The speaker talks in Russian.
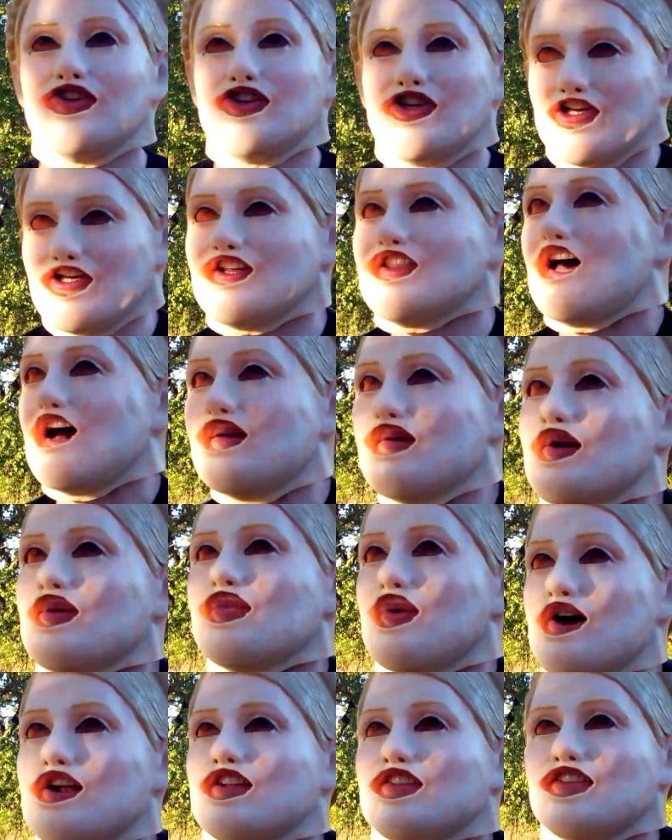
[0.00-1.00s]
членами
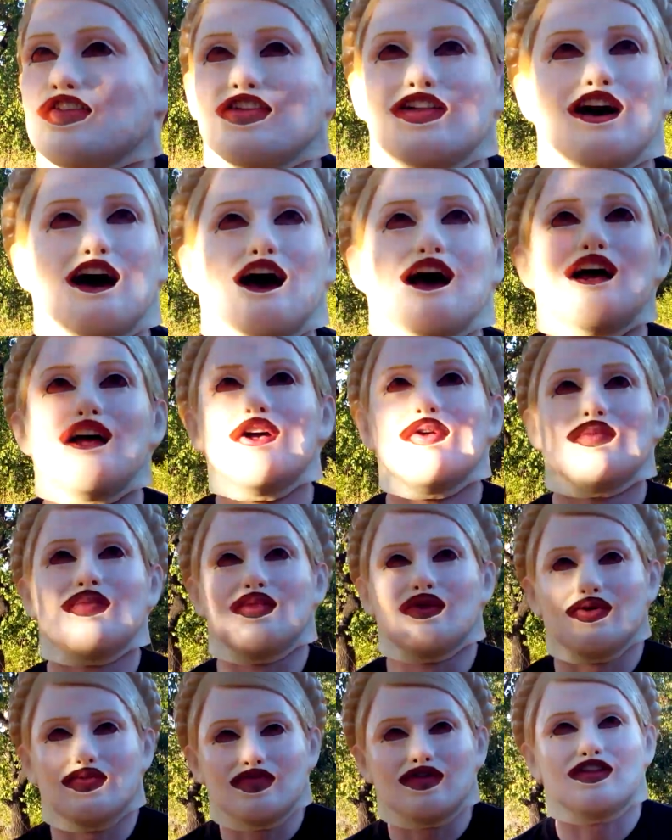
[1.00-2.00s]
поросла
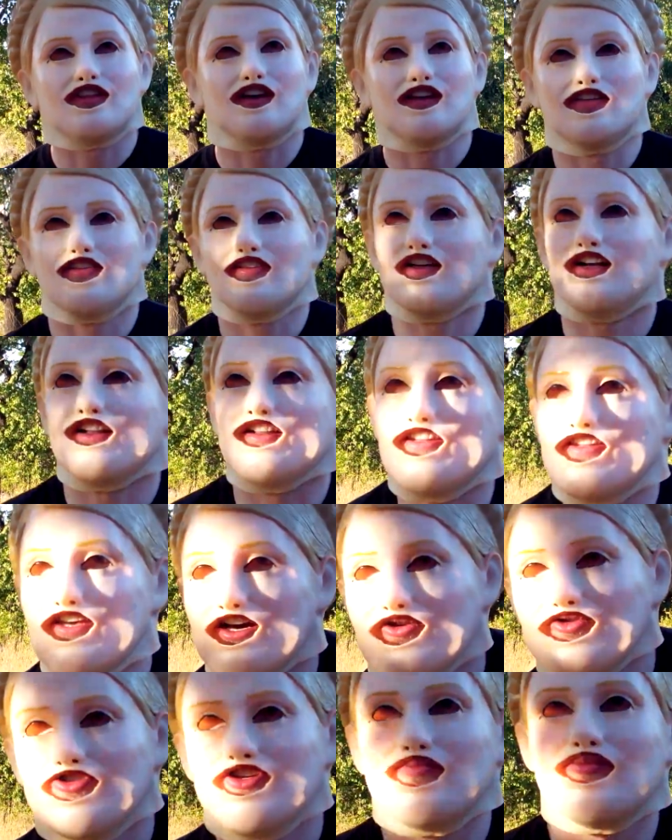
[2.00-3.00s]
он мне так и сказал,
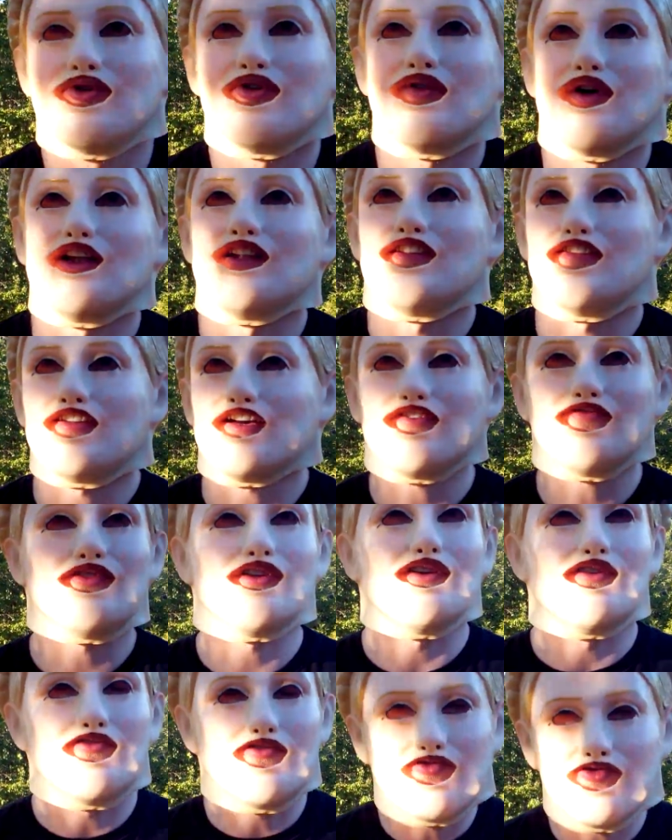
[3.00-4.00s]
я уже буквально
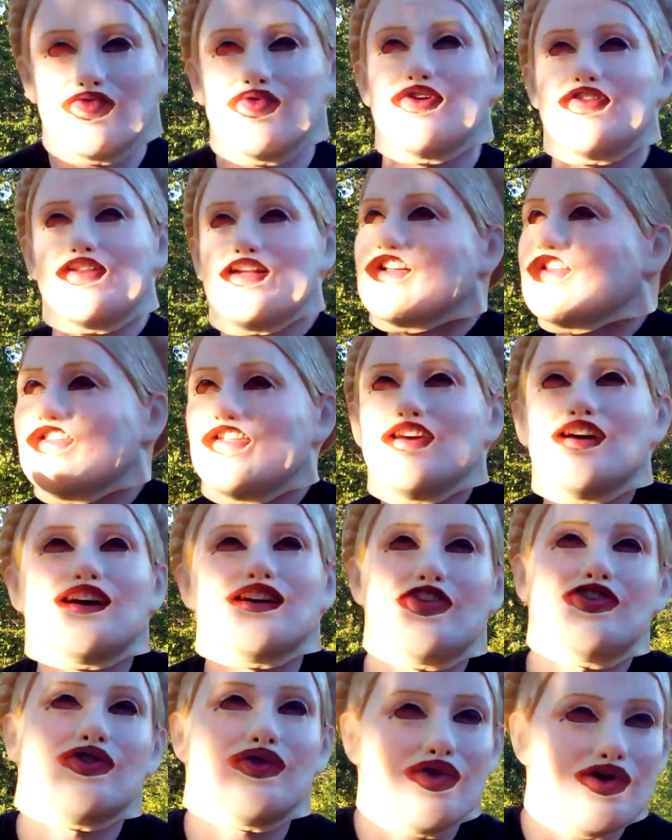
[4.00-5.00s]
завтра, ну вот на
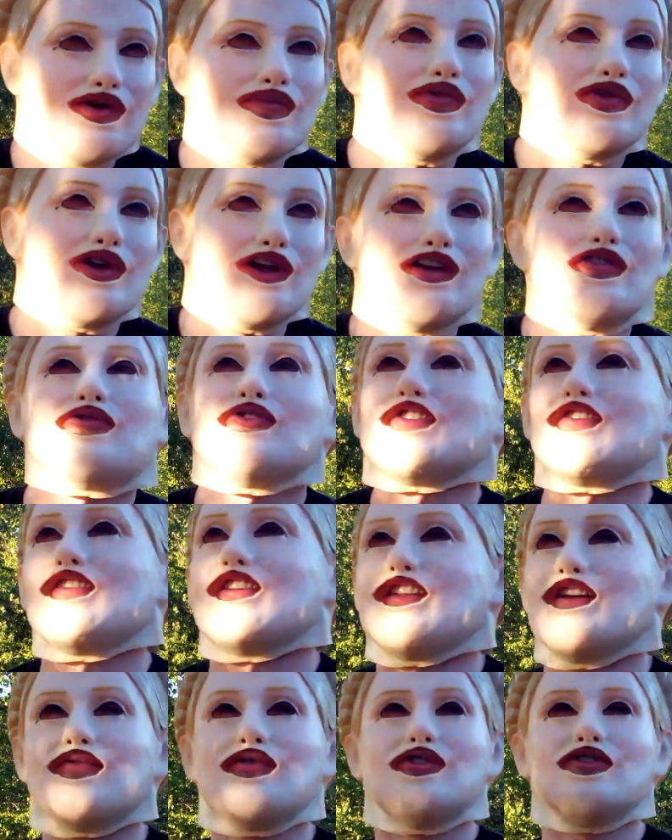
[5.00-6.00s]
днях, скоро буквально уже
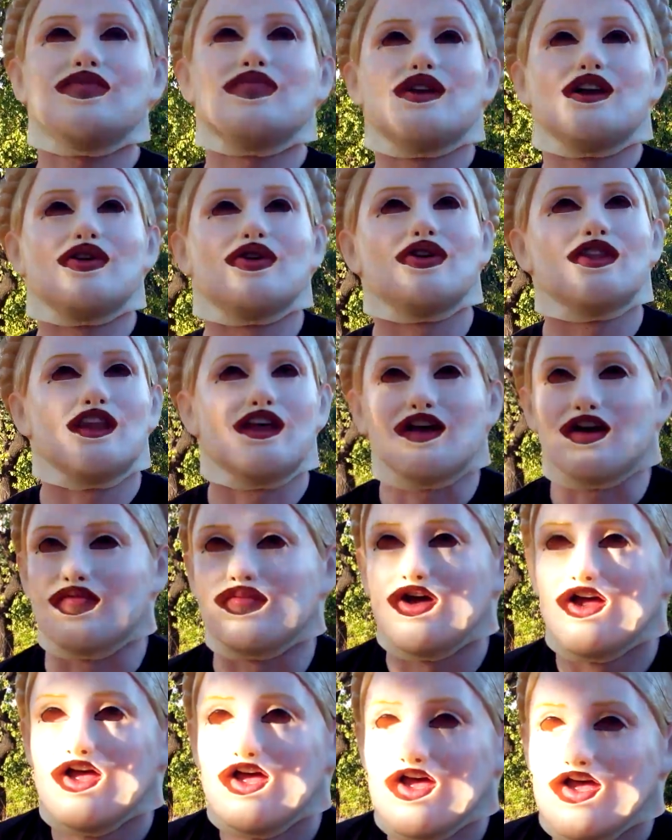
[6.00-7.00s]
становлюсь миллионером.